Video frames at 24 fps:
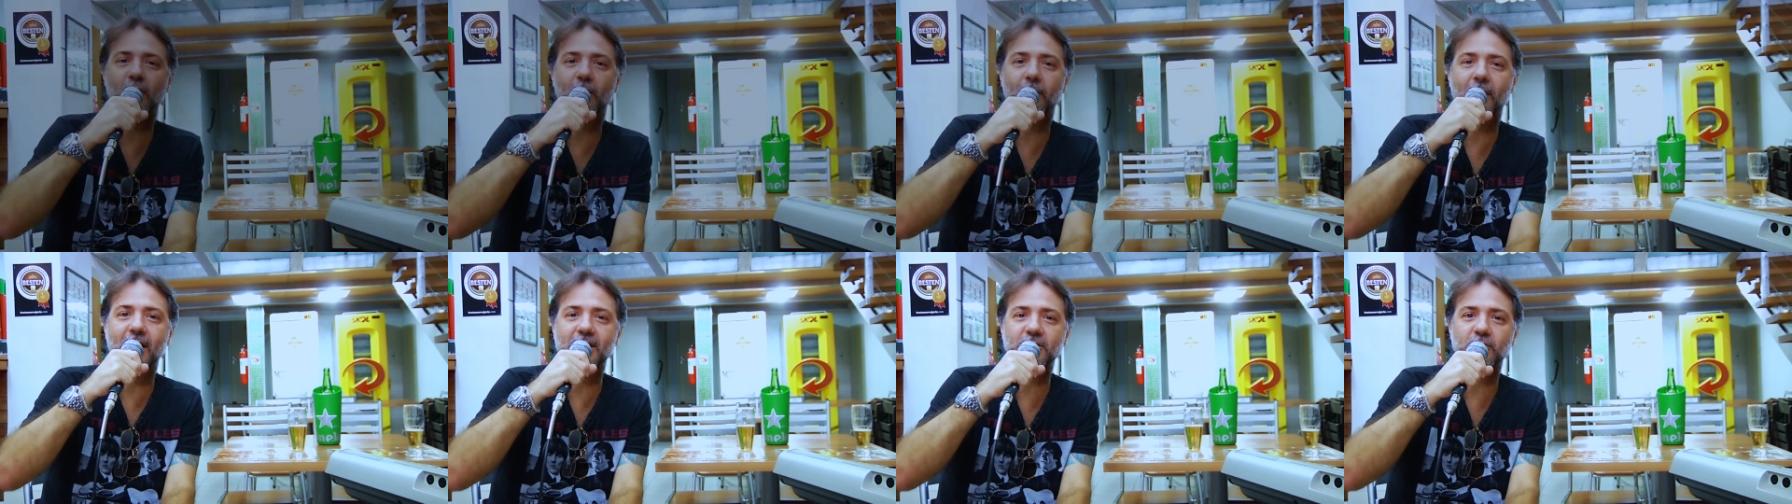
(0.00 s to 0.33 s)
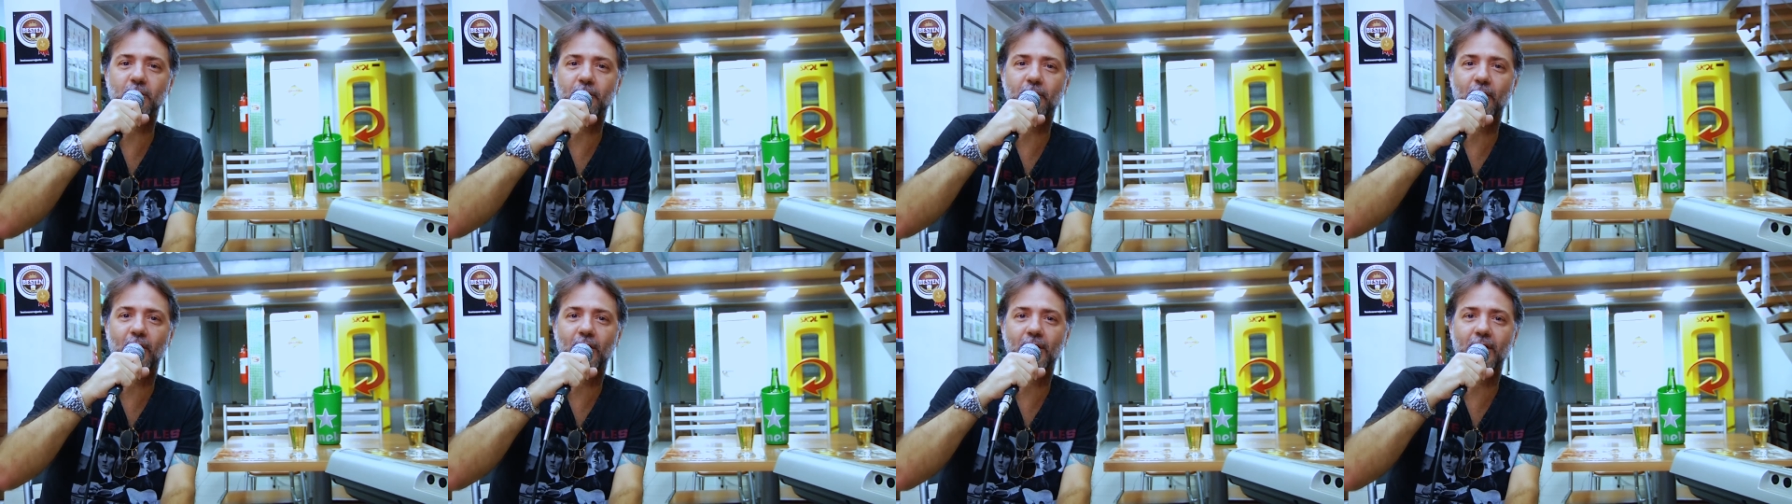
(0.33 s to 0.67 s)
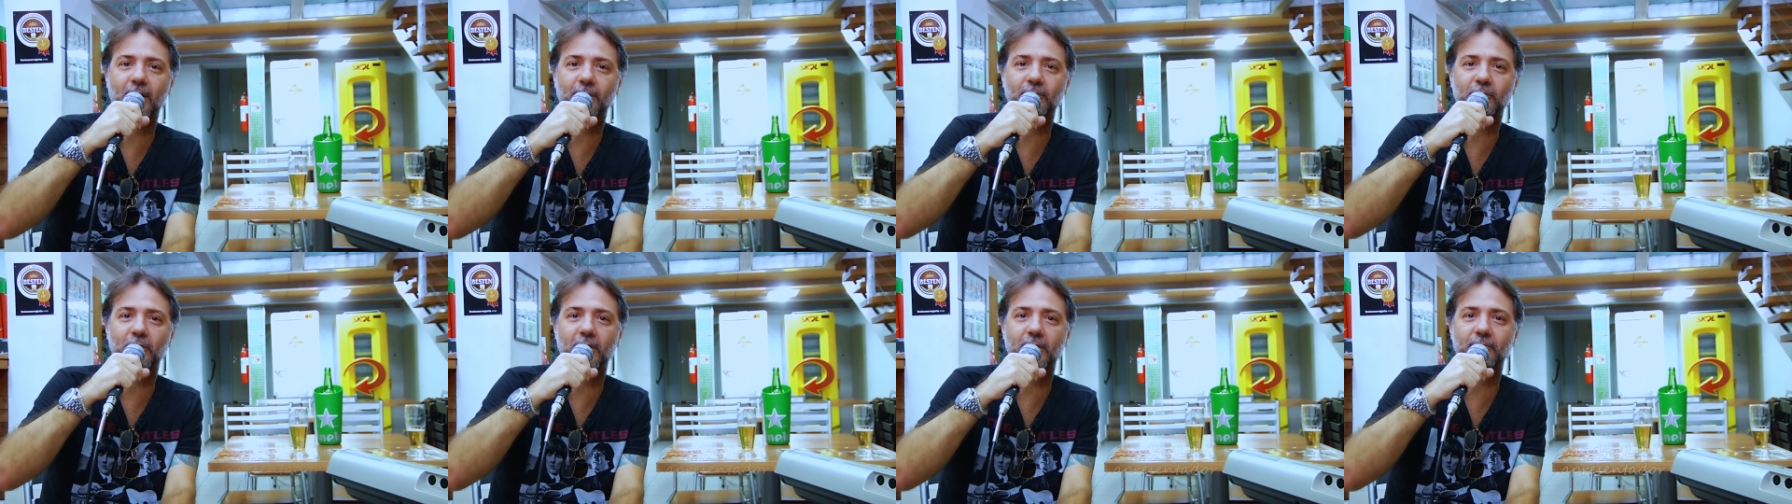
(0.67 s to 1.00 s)
foi mais um
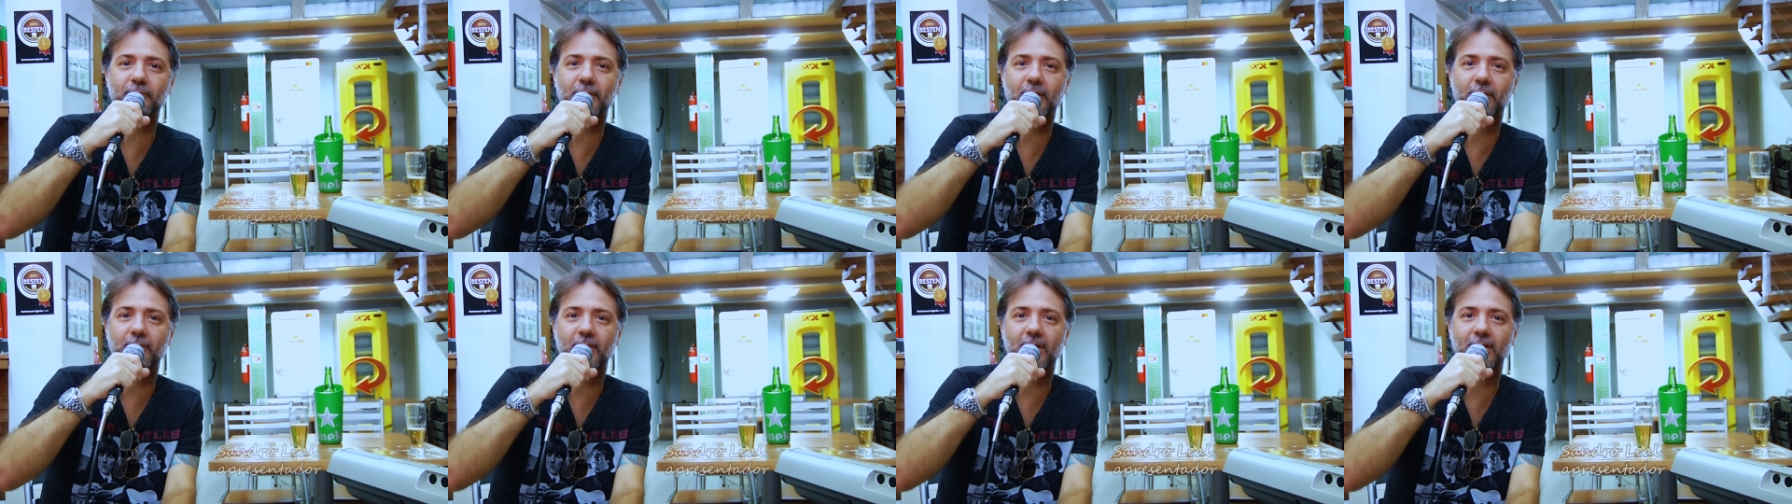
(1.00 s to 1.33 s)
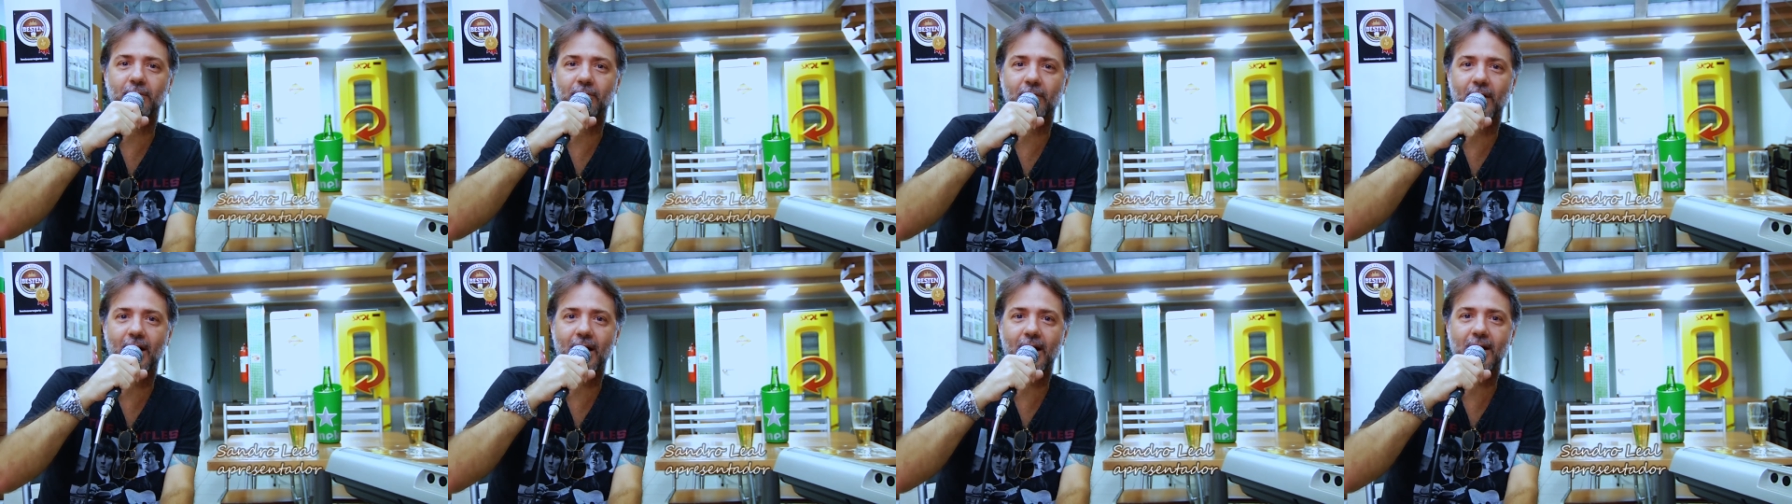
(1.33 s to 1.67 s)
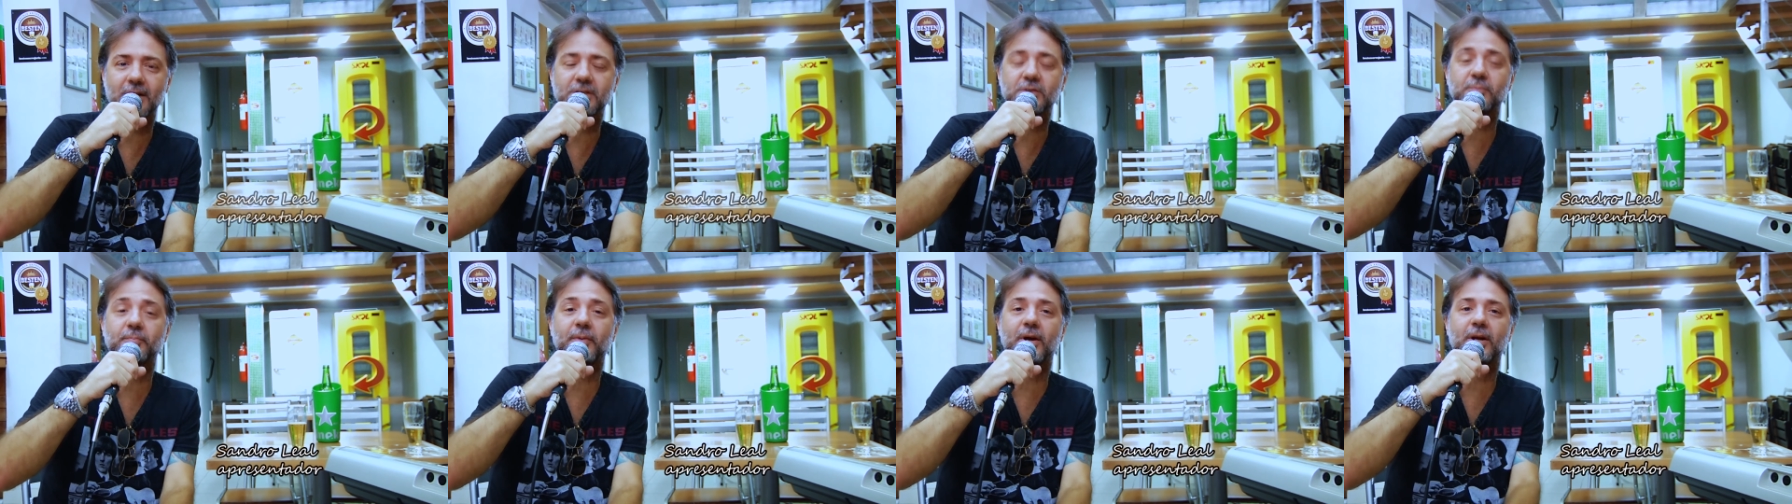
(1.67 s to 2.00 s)
programa do MPB em
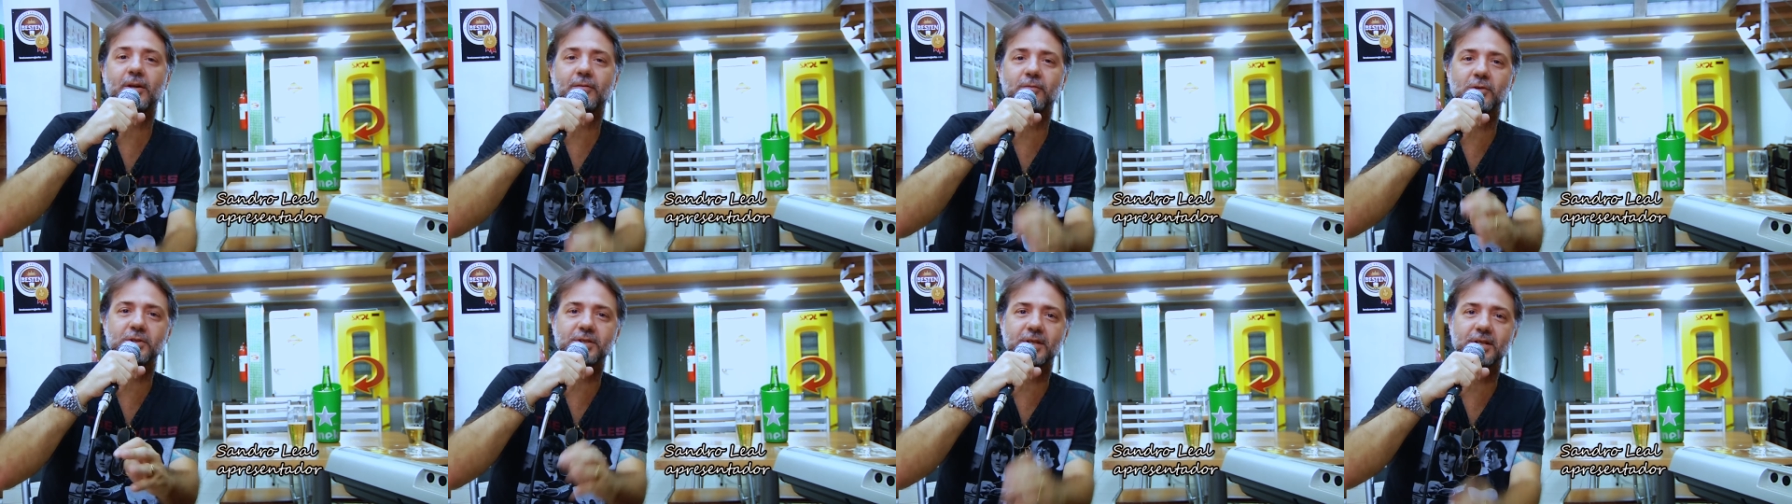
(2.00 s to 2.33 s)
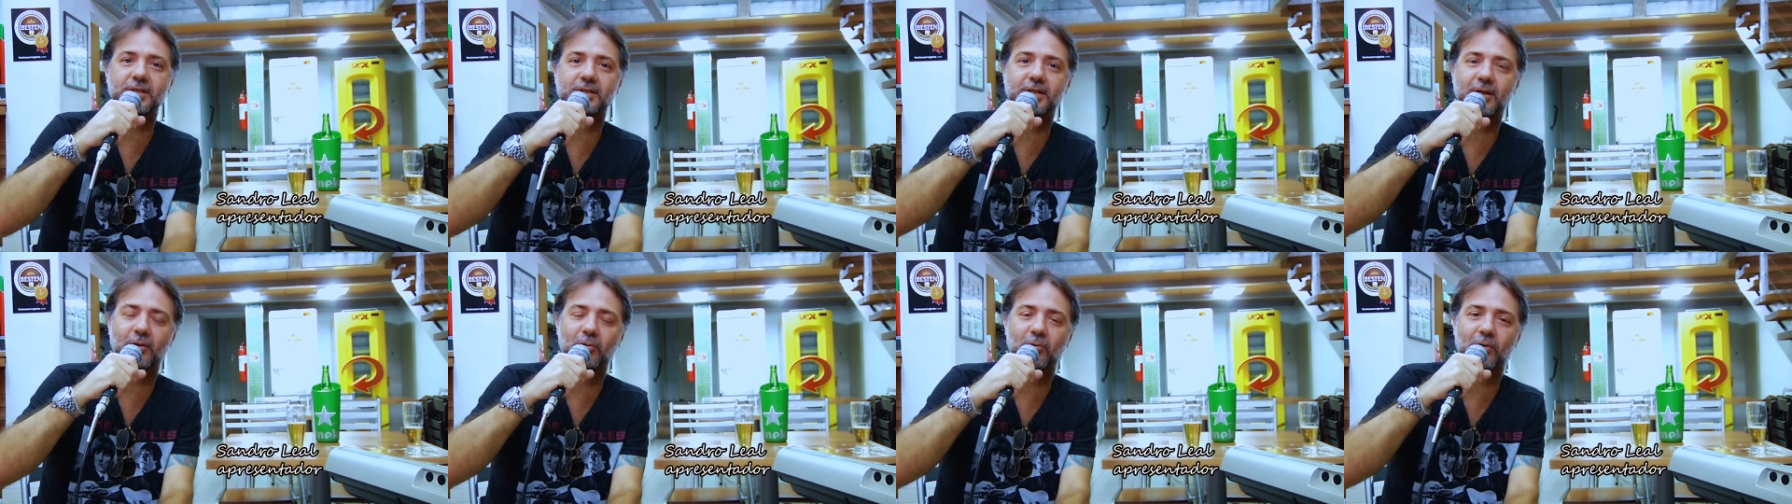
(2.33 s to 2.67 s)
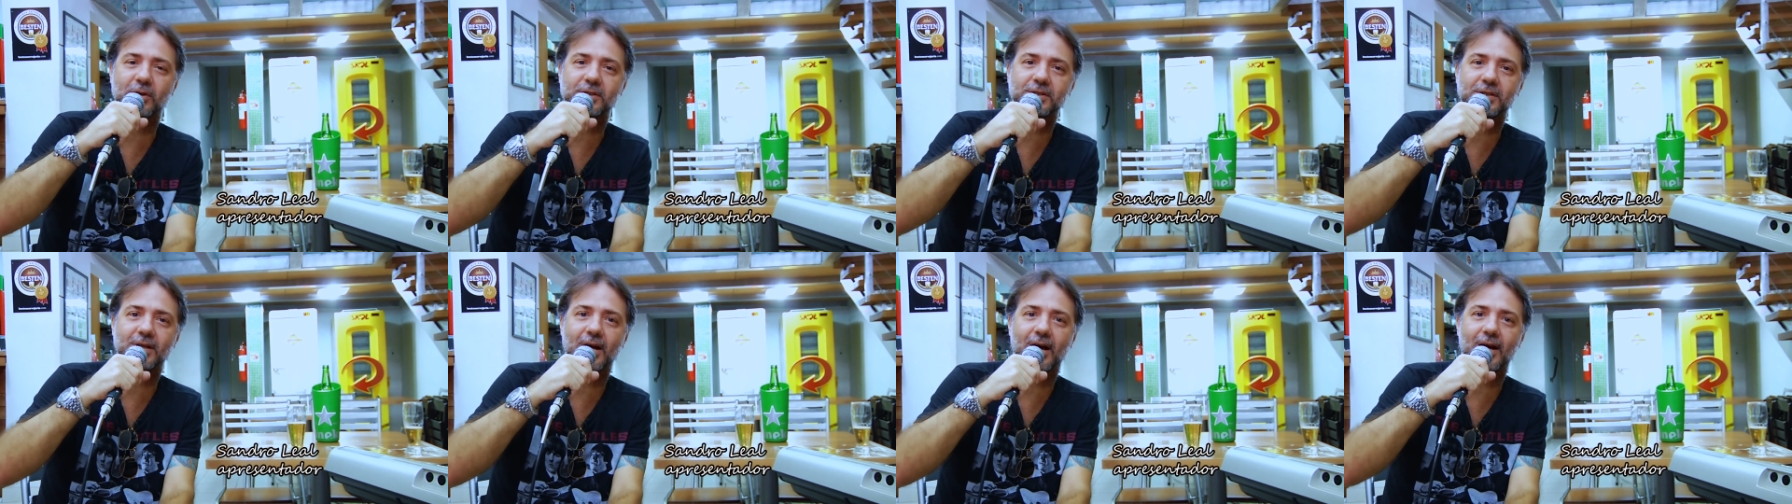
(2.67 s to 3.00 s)
Bar. Espero que vocês
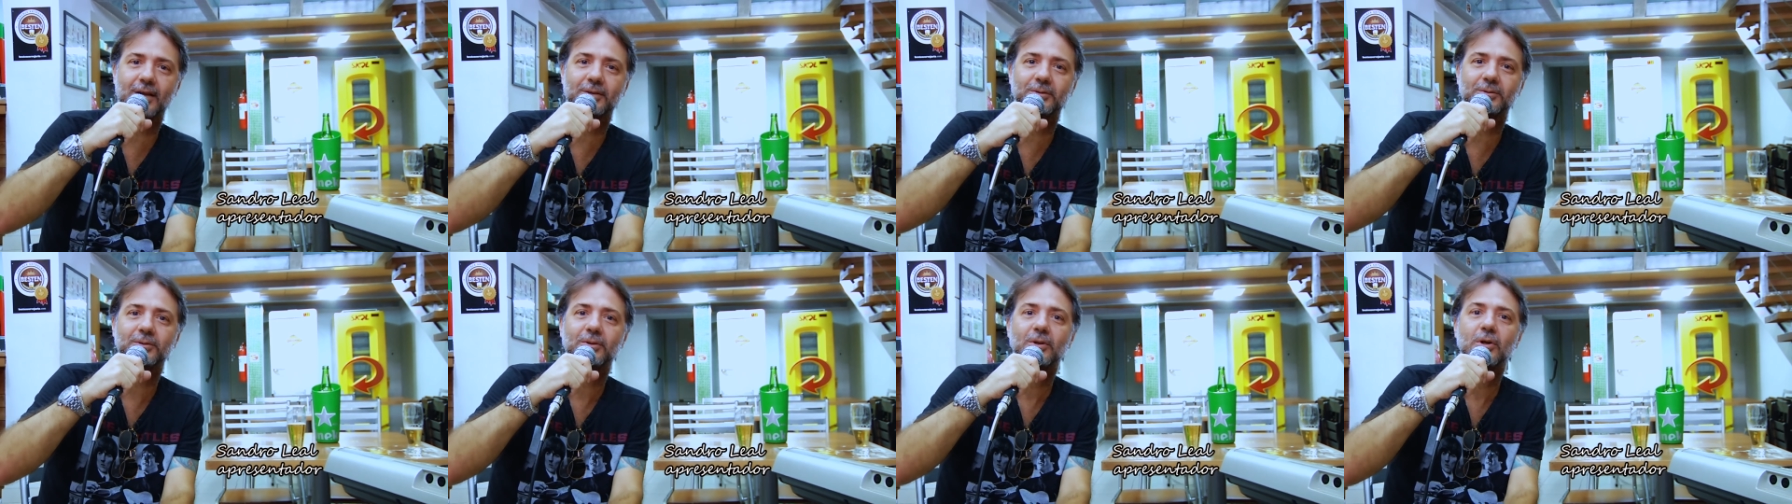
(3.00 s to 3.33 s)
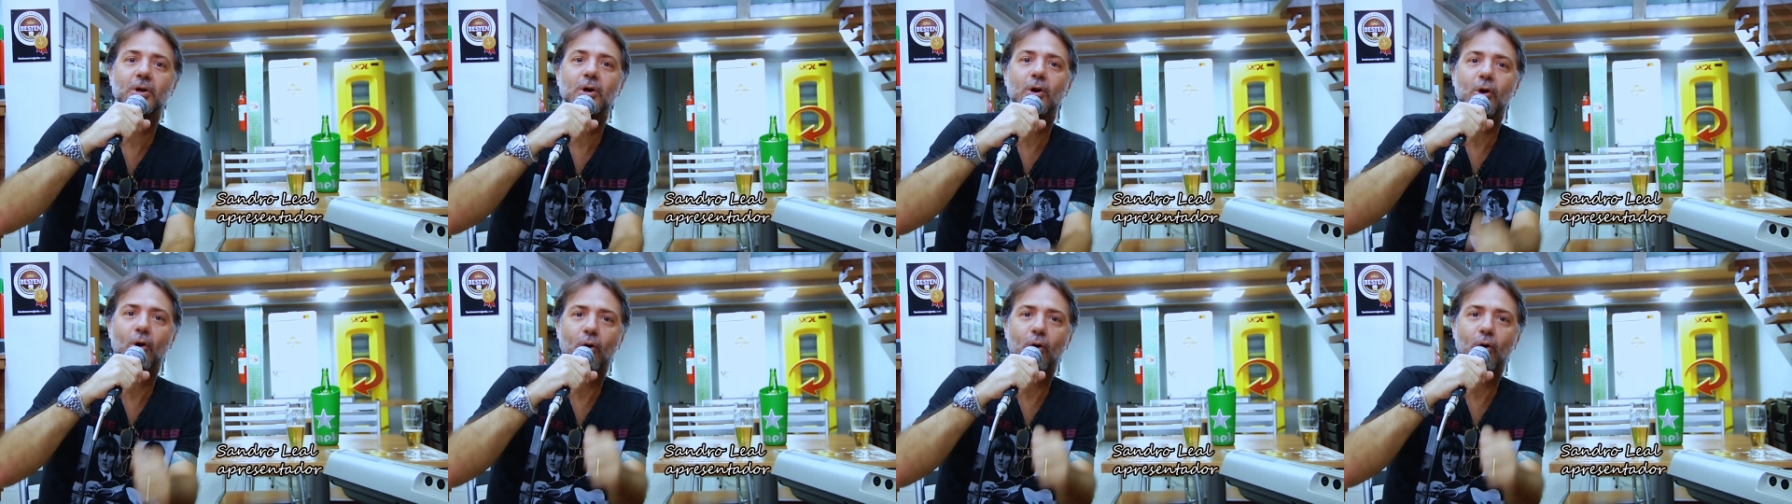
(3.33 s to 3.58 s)
tenham gostado.